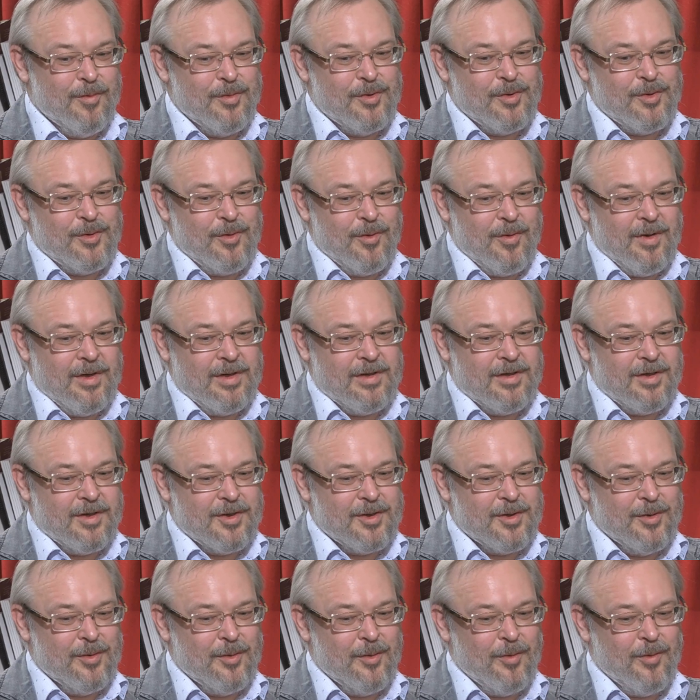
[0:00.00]
что
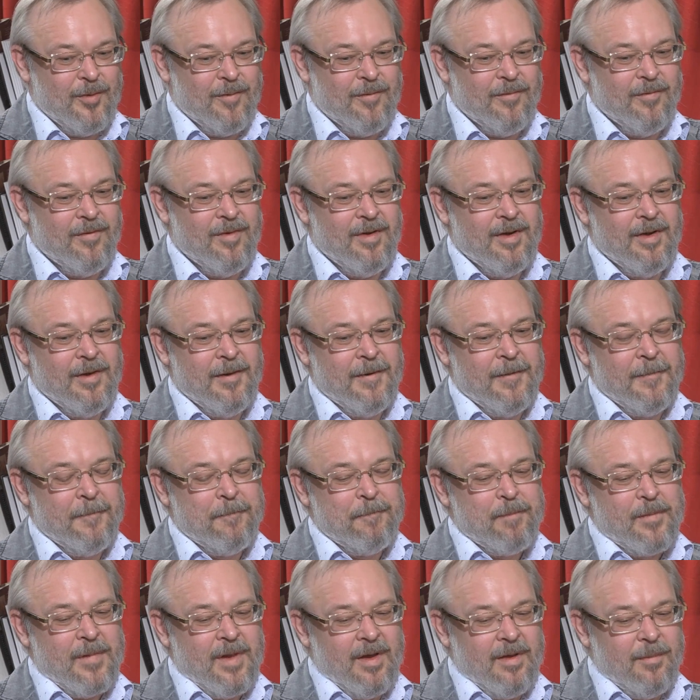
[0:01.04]
отражено в
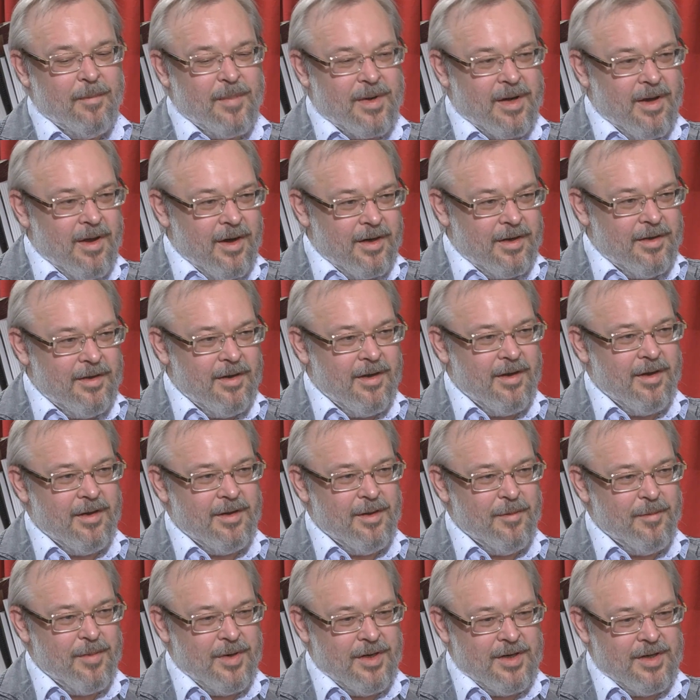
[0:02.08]
практиках
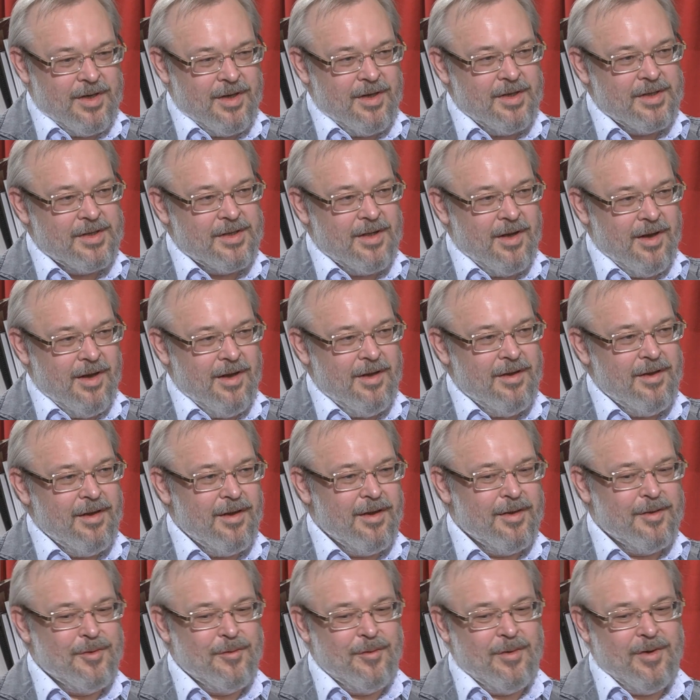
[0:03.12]
на протяжении столетий,
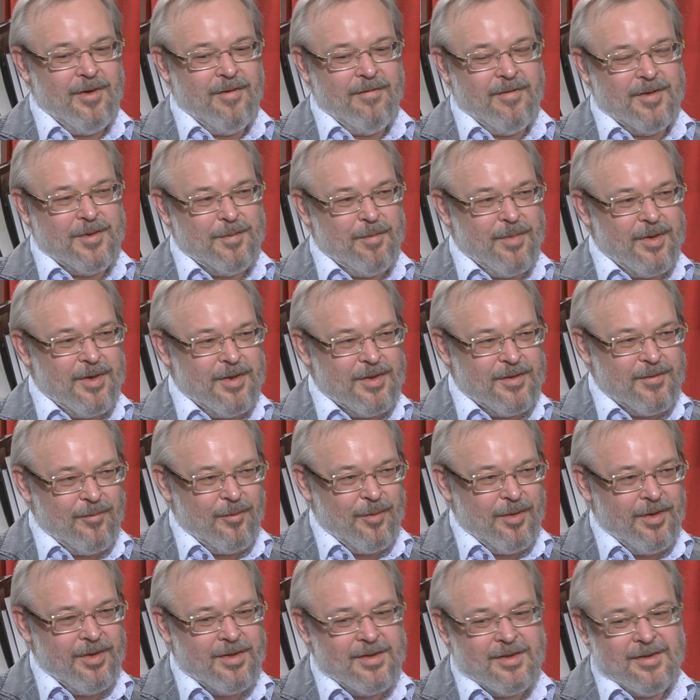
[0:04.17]
которые
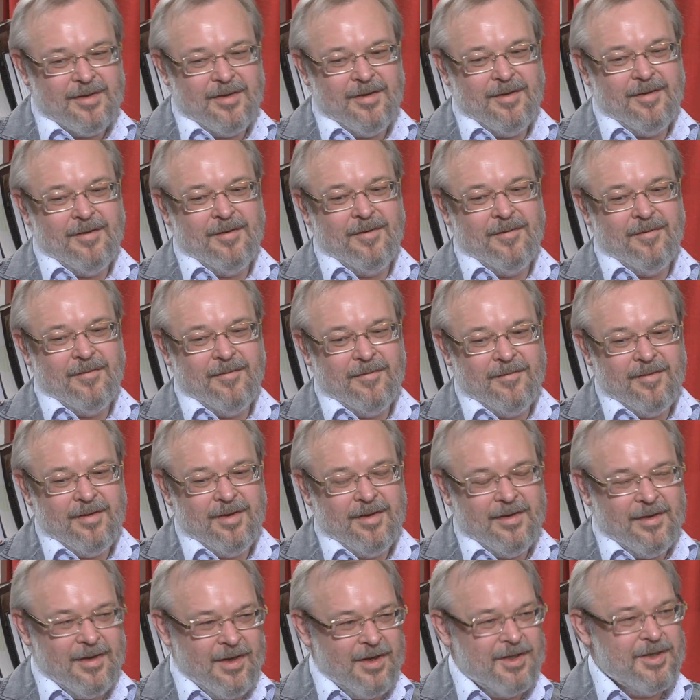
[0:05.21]
воспроизводятся
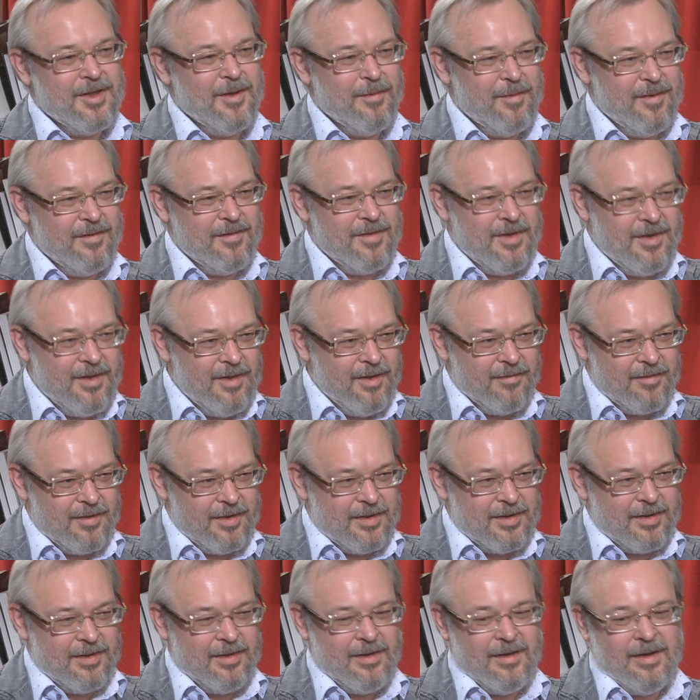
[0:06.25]
в нашей
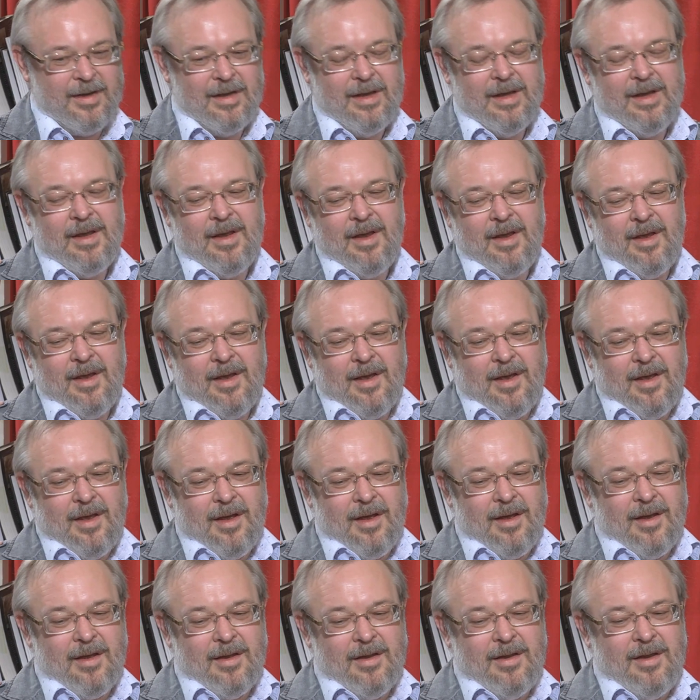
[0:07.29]
повседневности.
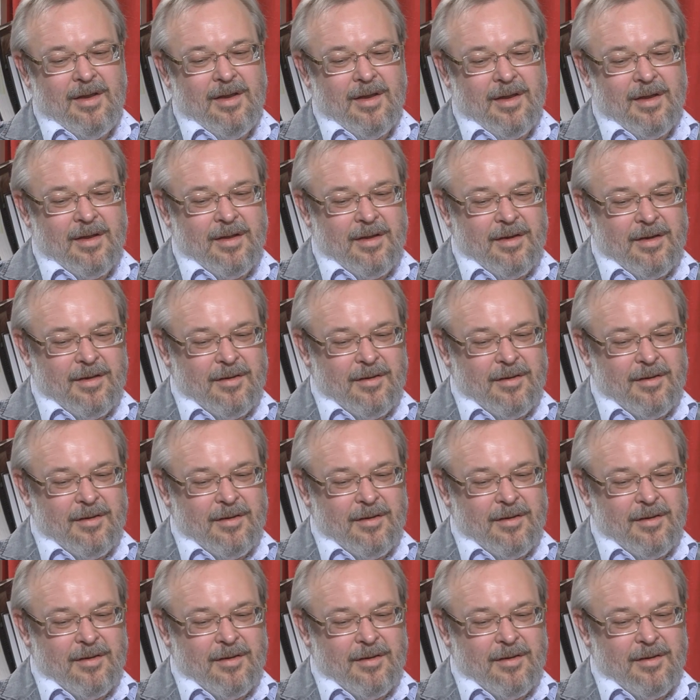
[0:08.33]
И э,